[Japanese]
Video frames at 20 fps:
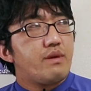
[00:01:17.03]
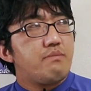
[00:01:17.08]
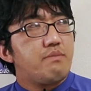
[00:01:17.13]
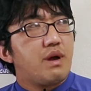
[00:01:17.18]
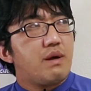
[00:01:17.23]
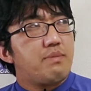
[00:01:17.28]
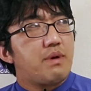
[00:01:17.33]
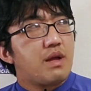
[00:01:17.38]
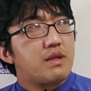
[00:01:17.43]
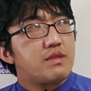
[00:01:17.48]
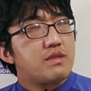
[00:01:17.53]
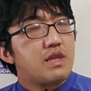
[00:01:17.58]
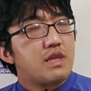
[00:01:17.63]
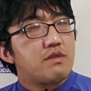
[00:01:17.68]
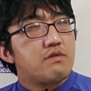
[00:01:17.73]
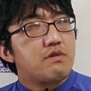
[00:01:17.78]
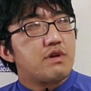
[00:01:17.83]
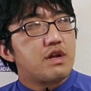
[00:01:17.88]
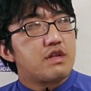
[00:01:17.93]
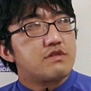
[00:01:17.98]
まあ、晩
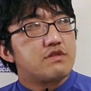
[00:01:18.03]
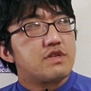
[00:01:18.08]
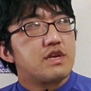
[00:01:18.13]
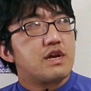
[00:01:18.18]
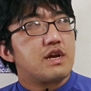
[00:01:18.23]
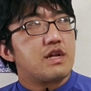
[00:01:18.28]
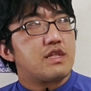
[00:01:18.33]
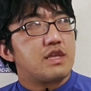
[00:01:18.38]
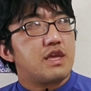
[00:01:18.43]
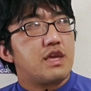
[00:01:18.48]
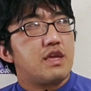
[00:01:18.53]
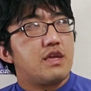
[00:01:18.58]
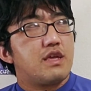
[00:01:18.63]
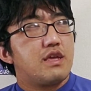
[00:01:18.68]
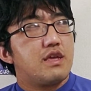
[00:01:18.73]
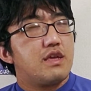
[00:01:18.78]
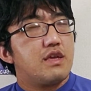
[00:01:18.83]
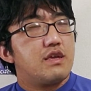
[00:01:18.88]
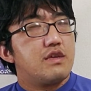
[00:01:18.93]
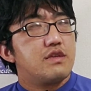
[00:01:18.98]
年の勝也がね、
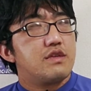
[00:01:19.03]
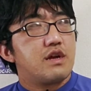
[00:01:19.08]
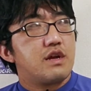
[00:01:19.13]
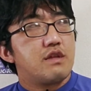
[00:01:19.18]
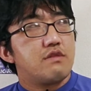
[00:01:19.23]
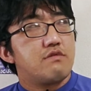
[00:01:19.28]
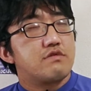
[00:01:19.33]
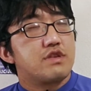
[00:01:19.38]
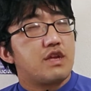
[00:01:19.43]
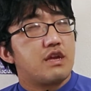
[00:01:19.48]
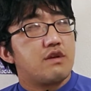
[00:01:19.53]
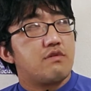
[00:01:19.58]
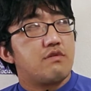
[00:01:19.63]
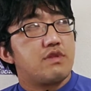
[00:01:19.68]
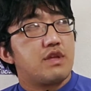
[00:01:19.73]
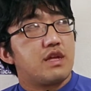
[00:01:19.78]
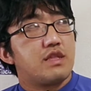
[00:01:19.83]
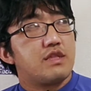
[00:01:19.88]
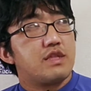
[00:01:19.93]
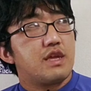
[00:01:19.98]
あの最
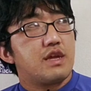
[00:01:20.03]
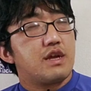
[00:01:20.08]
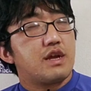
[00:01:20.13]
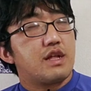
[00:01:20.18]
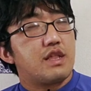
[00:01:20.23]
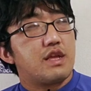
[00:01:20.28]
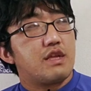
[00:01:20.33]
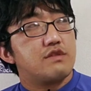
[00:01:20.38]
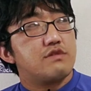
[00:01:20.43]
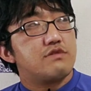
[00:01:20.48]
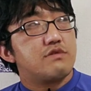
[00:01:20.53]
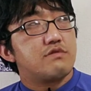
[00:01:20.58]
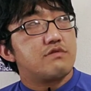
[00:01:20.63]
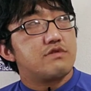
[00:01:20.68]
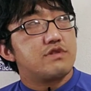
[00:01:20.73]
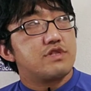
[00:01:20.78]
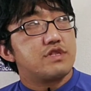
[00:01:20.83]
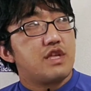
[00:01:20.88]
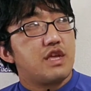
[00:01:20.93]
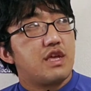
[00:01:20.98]
後何年か連
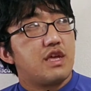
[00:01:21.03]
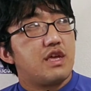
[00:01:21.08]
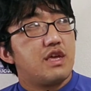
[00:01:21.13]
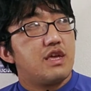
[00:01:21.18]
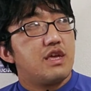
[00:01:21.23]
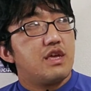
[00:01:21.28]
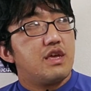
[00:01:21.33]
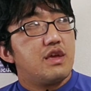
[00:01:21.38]
続して、